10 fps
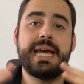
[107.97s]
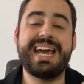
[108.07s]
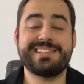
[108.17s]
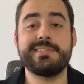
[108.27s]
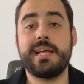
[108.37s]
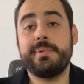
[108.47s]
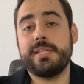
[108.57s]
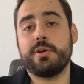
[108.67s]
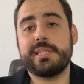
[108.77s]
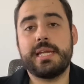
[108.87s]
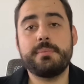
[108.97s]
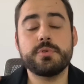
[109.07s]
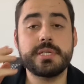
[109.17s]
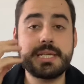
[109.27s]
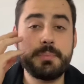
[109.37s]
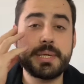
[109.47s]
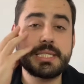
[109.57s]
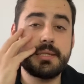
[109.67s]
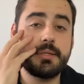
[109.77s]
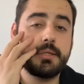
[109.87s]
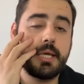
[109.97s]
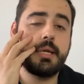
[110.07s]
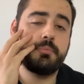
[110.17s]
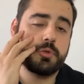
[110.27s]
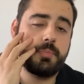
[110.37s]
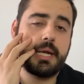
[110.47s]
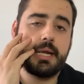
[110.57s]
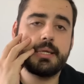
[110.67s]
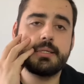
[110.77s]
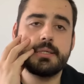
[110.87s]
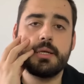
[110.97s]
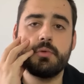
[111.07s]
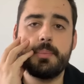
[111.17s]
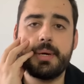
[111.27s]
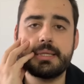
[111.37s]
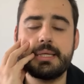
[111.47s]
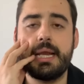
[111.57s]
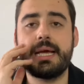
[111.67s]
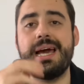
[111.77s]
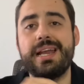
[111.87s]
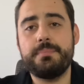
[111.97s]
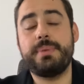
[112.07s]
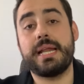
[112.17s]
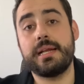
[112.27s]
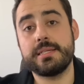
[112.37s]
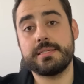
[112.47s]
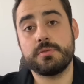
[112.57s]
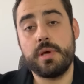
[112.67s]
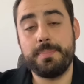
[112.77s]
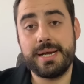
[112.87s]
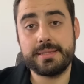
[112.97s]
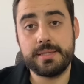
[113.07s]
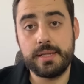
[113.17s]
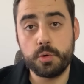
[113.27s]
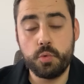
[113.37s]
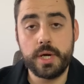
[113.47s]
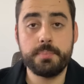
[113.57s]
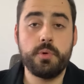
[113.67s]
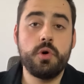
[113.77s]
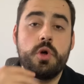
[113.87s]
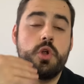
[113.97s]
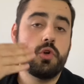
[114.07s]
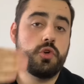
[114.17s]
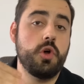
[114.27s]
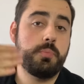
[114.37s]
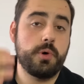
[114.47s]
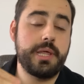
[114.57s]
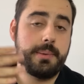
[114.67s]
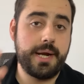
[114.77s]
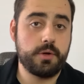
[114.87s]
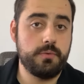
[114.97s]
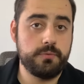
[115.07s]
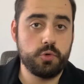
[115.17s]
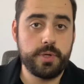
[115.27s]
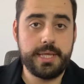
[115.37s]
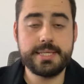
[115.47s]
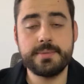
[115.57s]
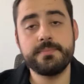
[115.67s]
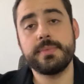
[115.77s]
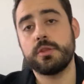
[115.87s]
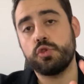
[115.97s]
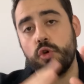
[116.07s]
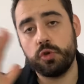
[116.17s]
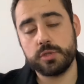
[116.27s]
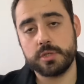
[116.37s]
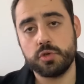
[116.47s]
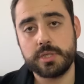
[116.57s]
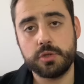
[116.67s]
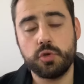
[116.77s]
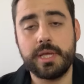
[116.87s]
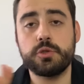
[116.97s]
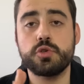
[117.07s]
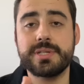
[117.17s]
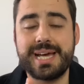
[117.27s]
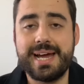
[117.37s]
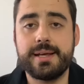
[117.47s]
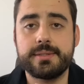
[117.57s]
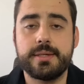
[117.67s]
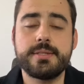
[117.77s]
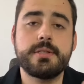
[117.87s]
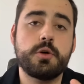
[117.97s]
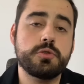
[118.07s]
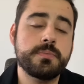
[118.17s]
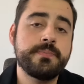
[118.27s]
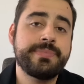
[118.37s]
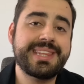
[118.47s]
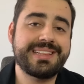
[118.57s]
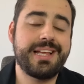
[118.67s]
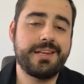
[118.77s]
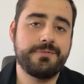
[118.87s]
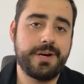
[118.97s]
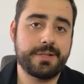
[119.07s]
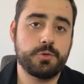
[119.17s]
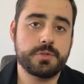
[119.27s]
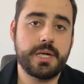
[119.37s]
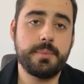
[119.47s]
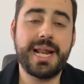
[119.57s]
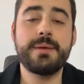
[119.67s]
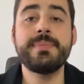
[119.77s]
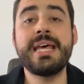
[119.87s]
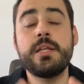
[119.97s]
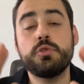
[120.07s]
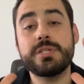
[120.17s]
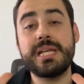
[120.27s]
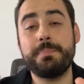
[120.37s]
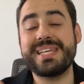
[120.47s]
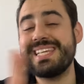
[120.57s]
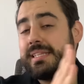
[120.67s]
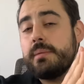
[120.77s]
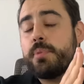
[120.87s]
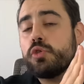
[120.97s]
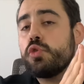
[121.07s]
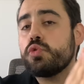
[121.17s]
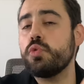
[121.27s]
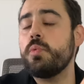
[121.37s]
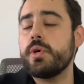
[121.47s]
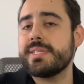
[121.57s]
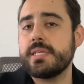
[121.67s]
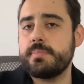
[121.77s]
Esencialmente lo que tenemos es que el paciente tiene pues parálisis en una parte de la cara, parálisis en una parte del cuerpo, no puede hablar con fluidez, todos esos siendo datos característicos del infarto cerebral. Entonces, si el paciente pronto tuvo estas